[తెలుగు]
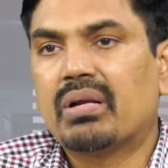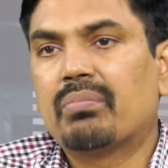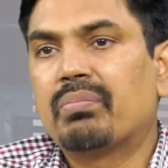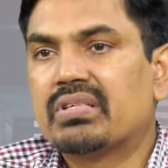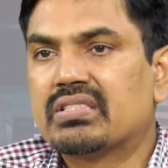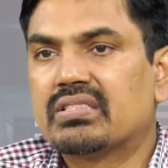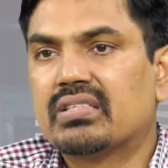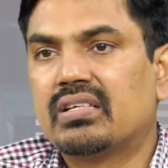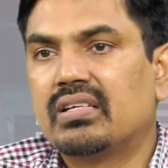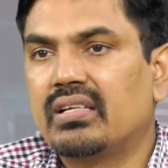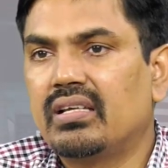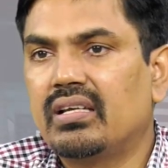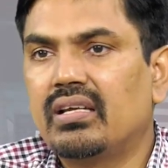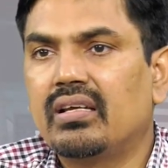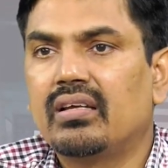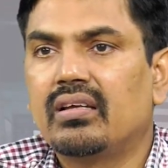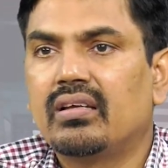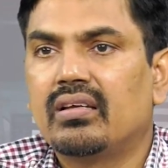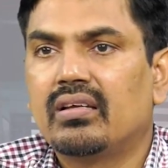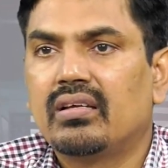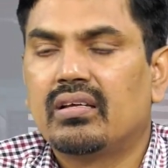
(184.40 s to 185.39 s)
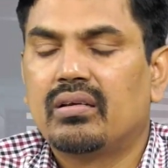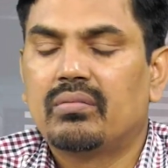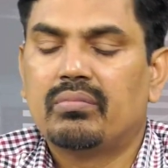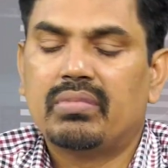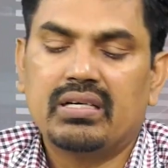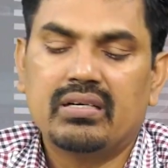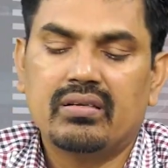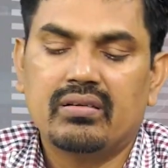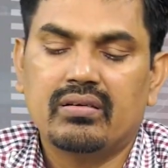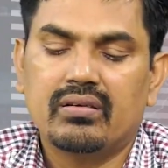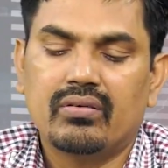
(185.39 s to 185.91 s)
పర్పస్ అండి
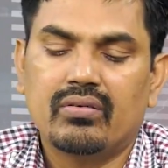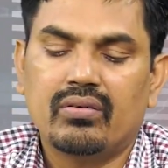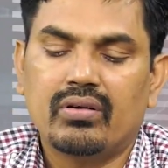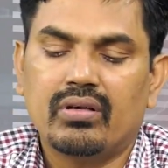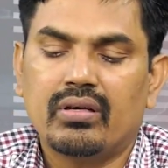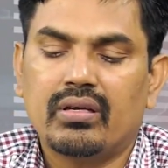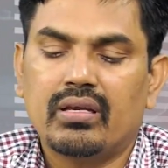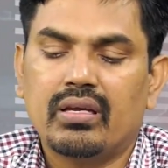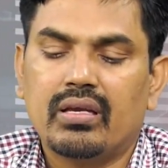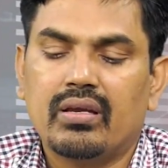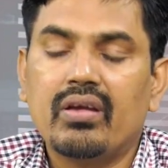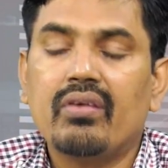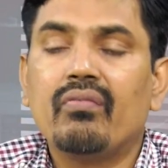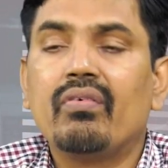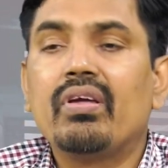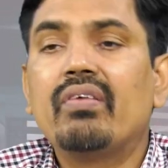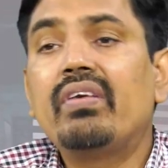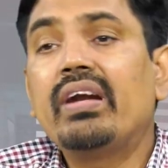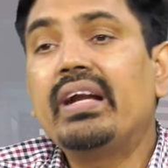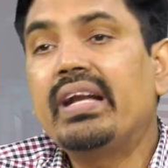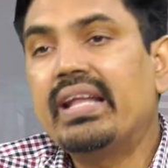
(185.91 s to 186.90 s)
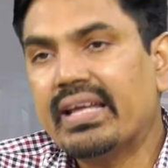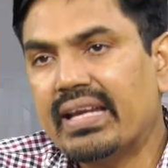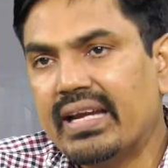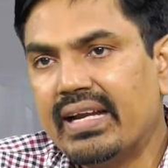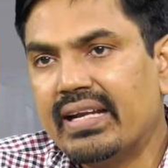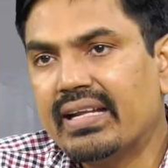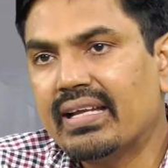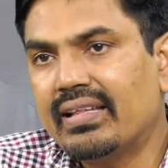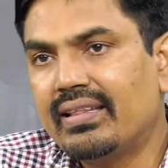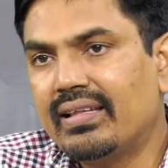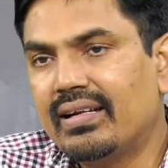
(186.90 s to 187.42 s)
బట్ ఎవ్రీ డెకేట్
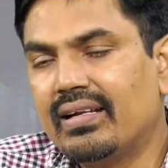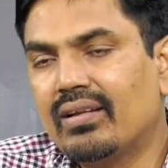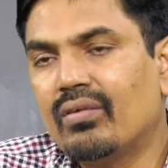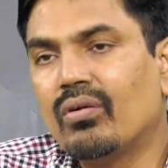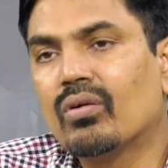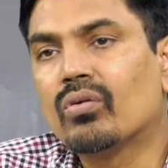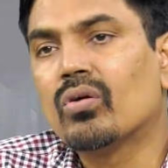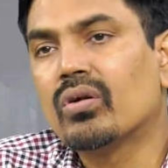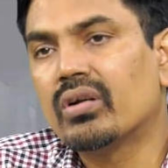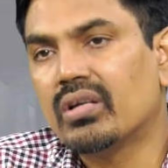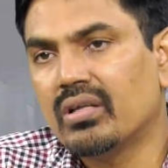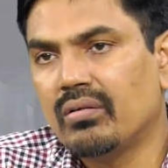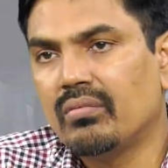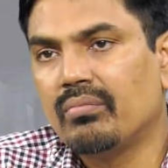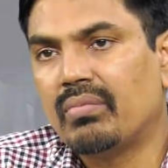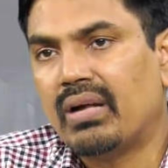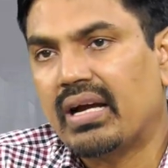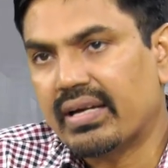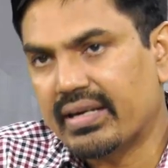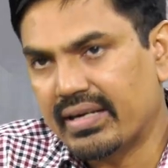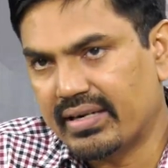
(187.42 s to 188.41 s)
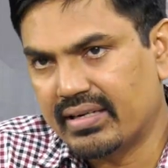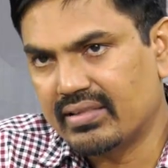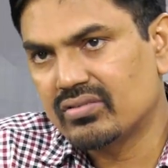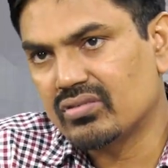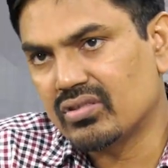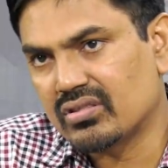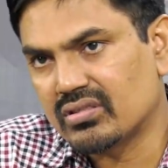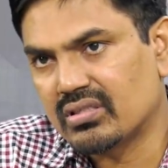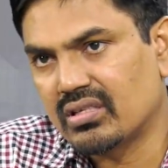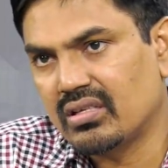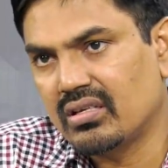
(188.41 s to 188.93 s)
కింద అంటే ఒక్కొక్కటి బాగా రిటర్న్స్
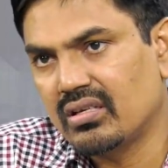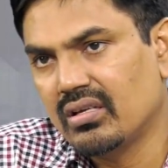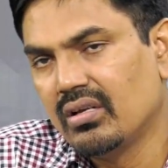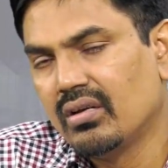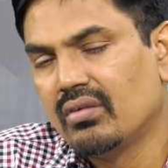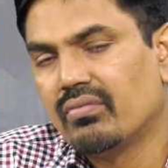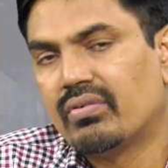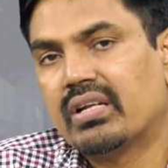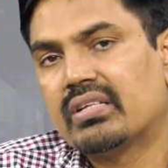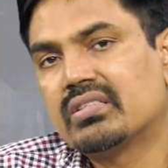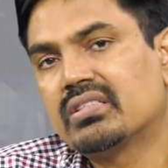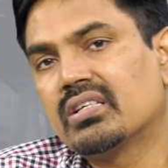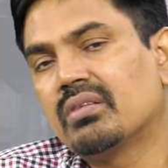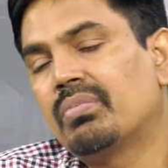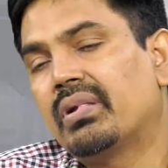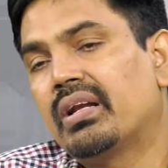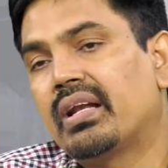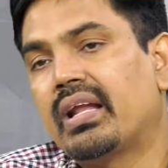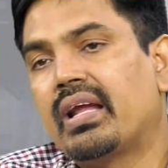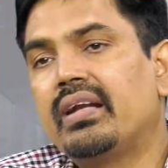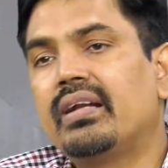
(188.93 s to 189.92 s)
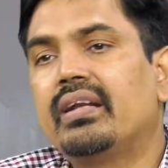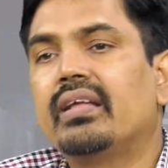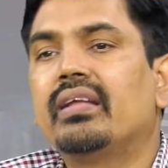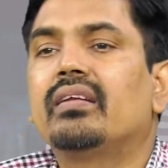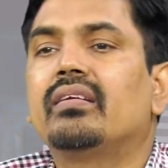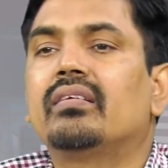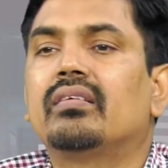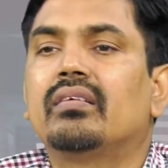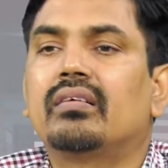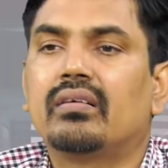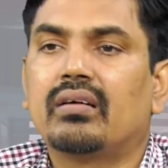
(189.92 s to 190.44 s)
వస్తాయి ఫర్ ఎగ్జాంపుల్ నైన్టీన్
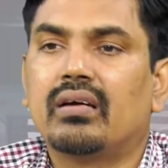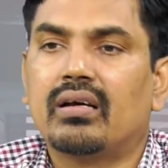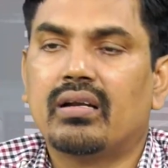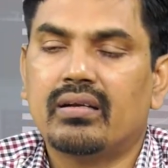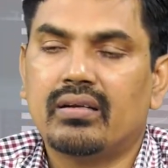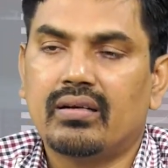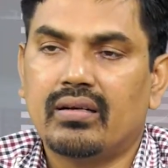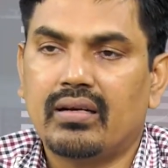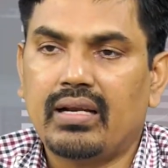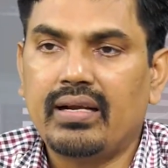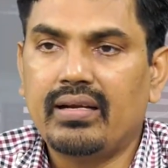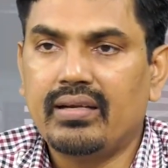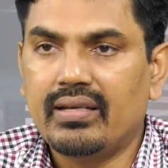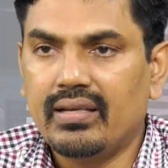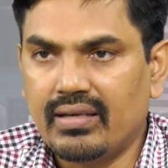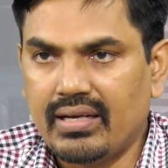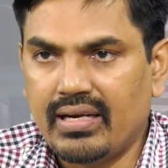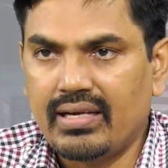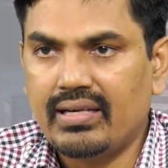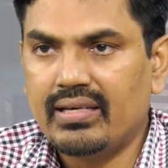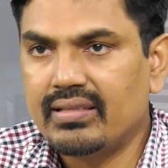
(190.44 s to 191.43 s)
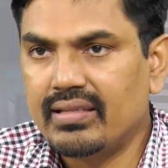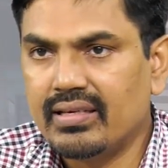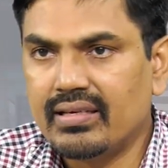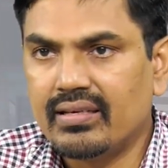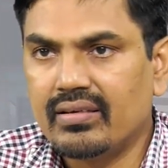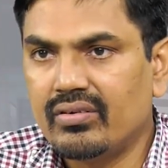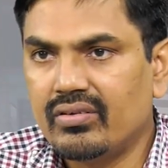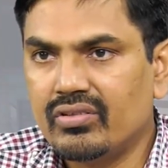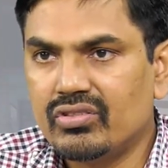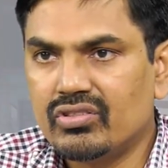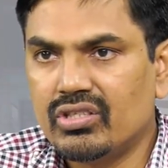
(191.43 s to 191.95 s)
నైన్టీన్ నైన్టీ
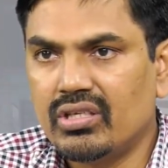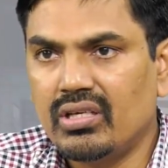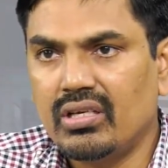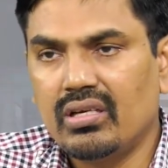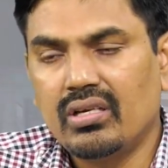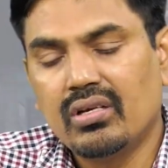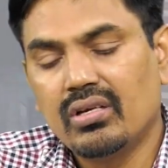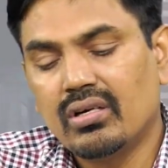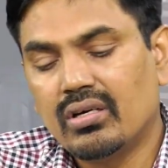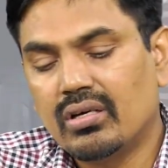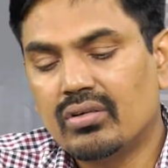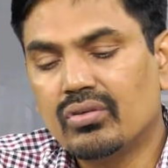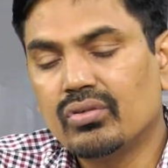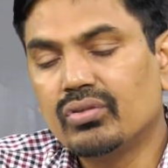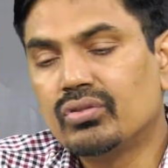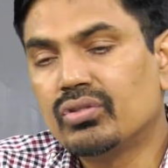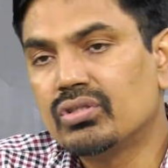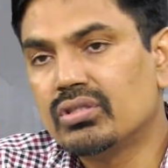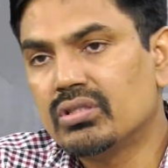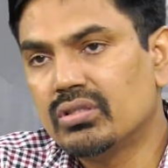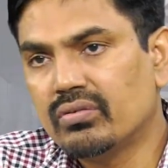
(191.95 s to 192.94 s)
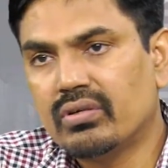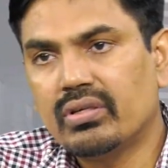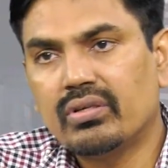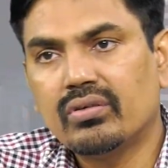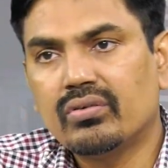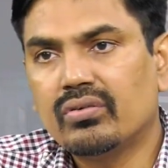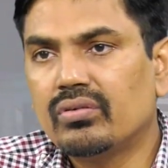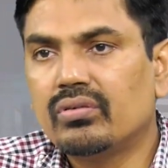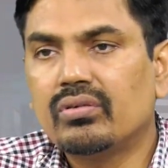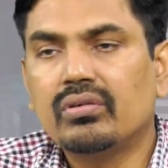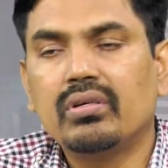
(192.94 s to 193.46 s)
దగ్గర నుంచి టూ hmm. థౌజండ్
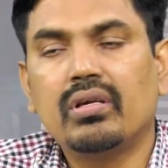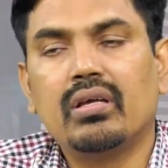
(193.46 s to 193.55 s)
వరకు